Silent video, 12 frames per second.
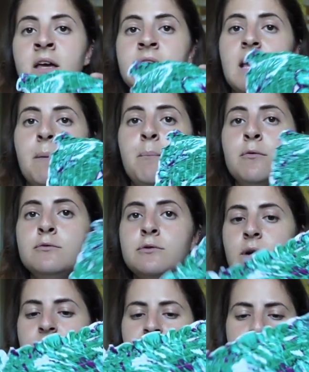che è appunto
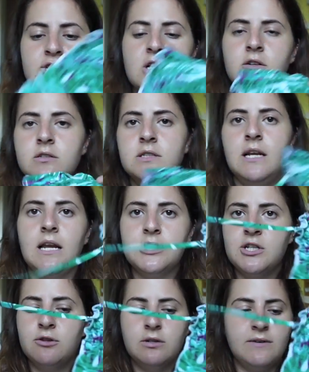una fascia con il
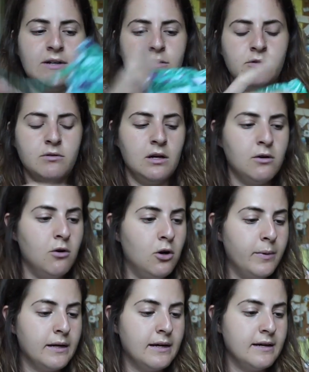laccetto che va intorno al
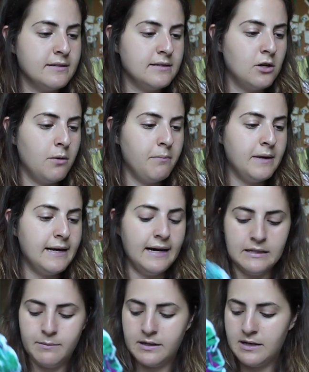collo perché sennò mi
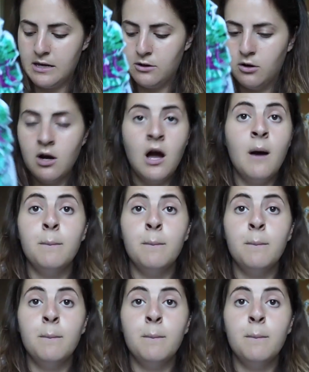cade perché io